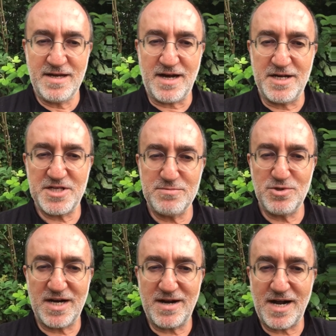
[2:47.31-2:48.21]
Ayşe
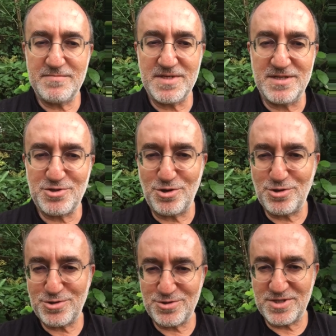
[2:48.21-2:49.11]
bu kararımı
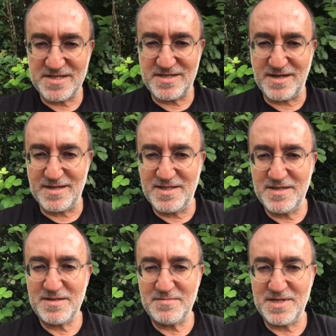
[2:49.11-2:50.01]
sorgusuz destekledi.